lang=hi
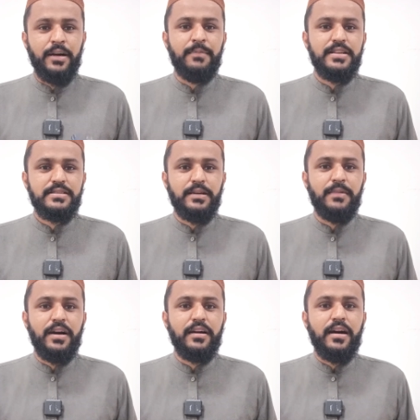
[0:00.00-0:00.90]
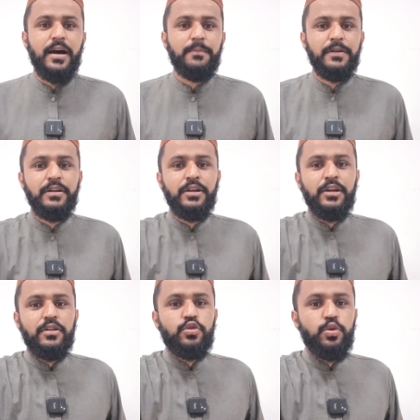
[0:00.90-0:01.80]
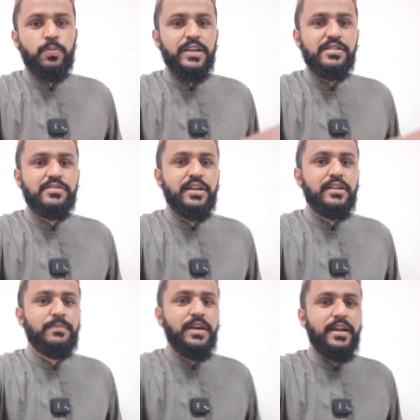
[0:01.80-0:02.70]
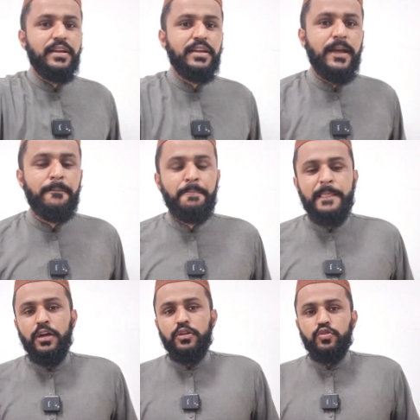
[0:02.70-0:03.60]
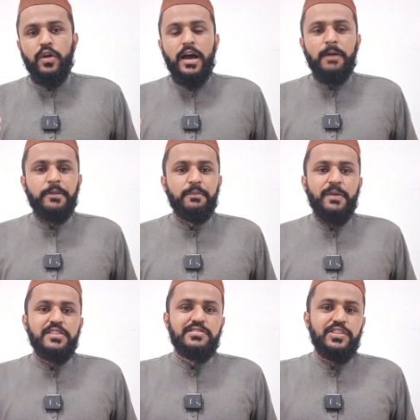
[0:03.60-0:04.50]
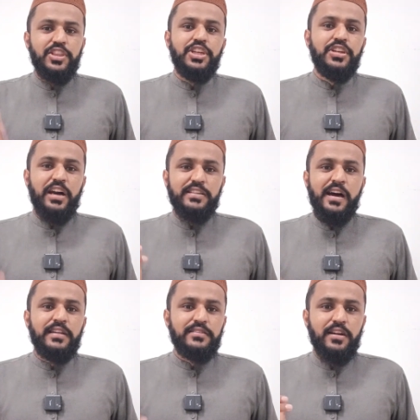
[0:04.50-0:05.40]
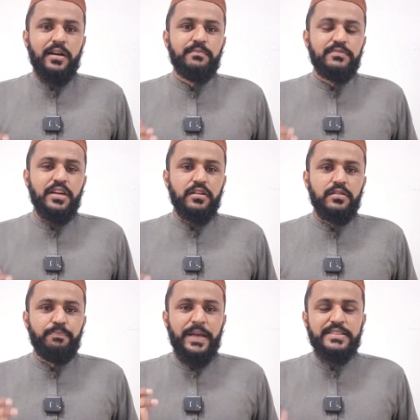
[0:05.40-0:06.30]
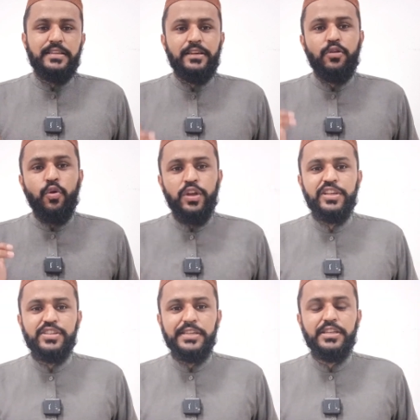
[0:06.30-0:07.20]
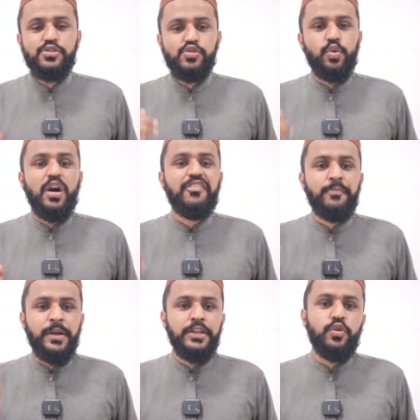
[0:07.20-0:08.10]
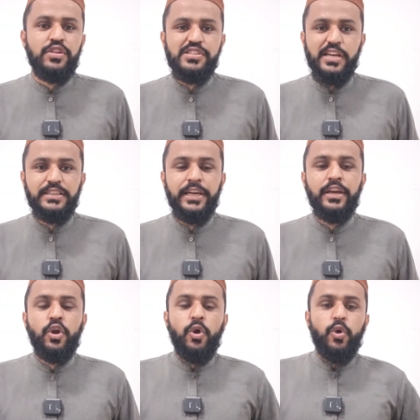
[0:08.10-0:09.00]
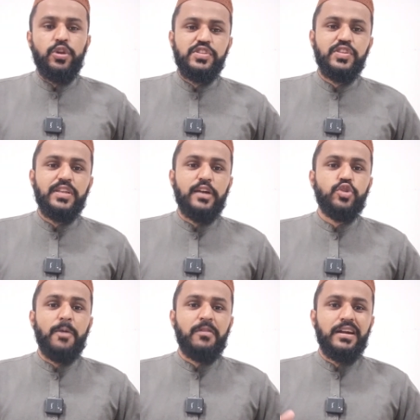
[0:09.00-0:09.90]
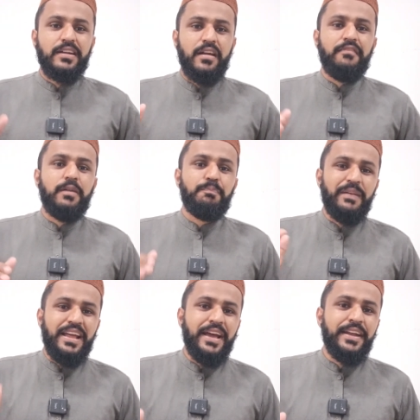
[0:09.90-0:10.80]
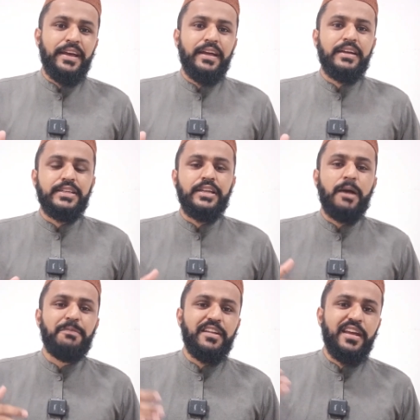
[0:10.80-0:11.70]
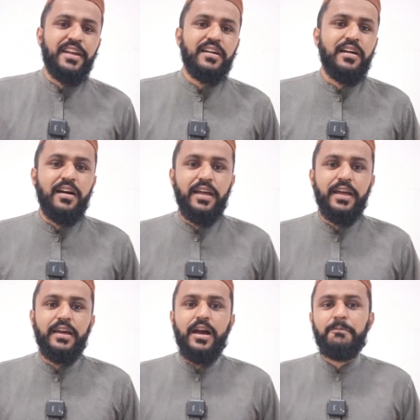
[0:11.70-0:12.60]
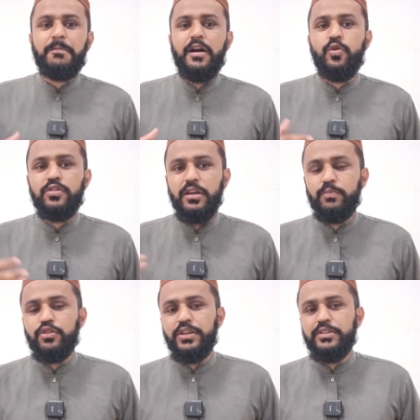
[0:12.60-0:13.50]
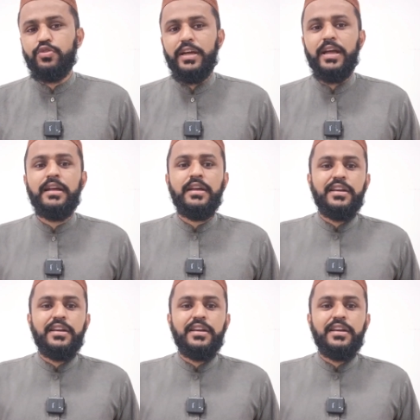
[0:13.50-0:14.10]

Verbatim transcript: कम अज कम अगर आप दुबई स्टेट में आ रहे हैं तो आपके पास तीन हजार दरहम तक पैसे होने चाहिए शो ऑफ मनी होनी चाहिए और इसी तरह जो आपका ट्रेवल प्लान है यानी आपने रहना कहाँ है आपका होटल बुकिंग जो है